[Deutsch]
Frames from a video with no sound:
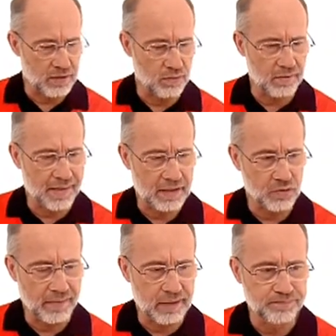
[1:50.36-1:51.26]
Sendung gemacht
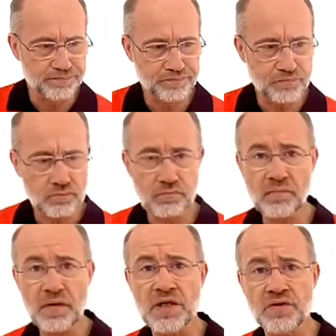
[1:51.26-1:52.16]
über, so
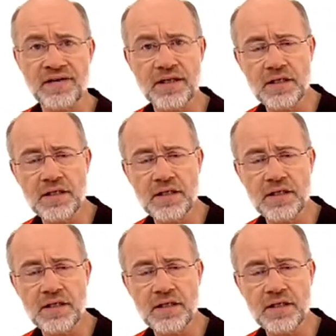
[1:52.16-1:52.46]
also fand